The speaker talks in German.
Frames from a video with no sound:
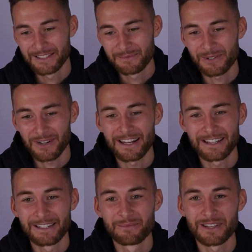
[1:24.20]
gibt schon
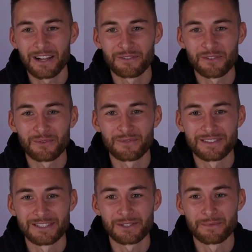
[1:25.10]
einige, die mich Alfons
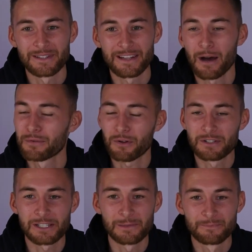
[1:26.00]
rufen, das stimmt. Oh. Aber ist auch
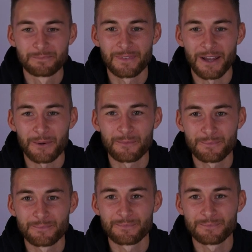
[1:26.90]
nicht schlimm. Ja.
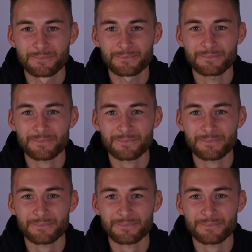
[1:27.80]
Ich wollte gerade sagen.